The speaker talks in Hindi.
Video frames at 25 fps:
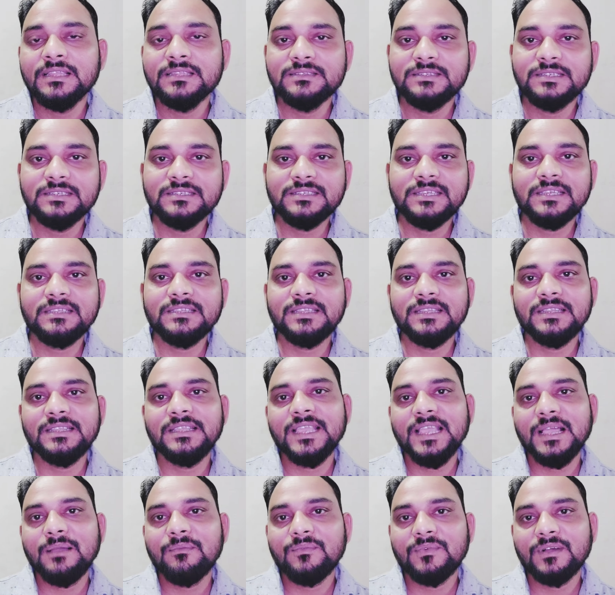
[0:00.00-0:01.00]
जिसके ज़रिए
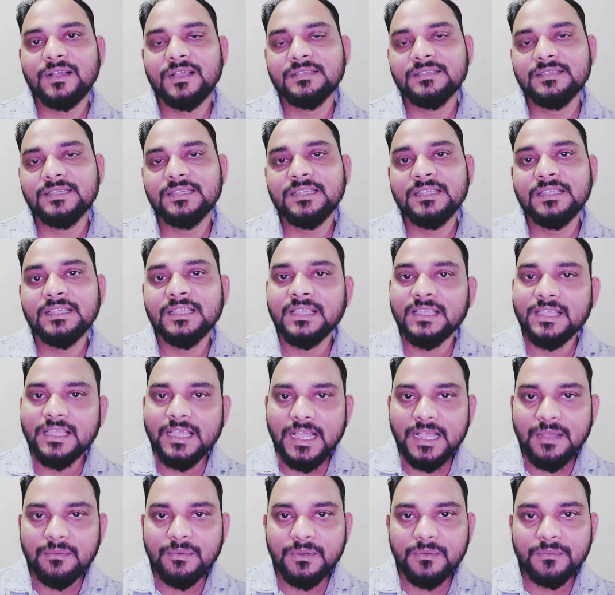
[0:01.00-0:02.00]
आप वहाँ से
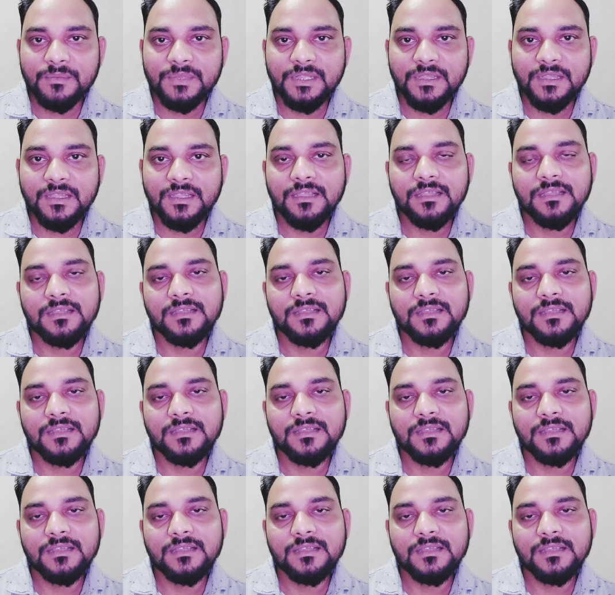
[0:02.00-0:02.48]
आप अपना